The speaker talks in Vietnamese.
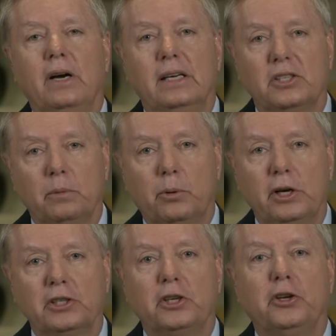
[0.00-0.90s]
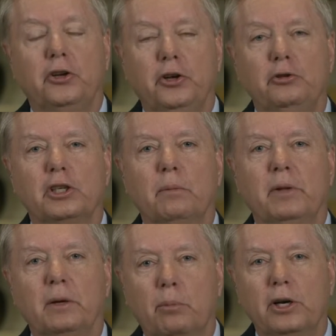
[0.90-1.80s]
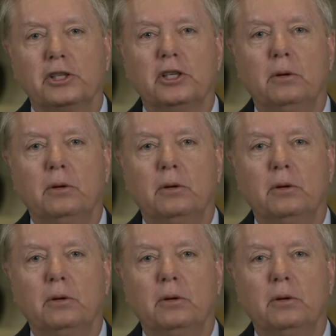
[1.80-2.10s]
Thượng nghị sĩ Lindsey Graham nói rằng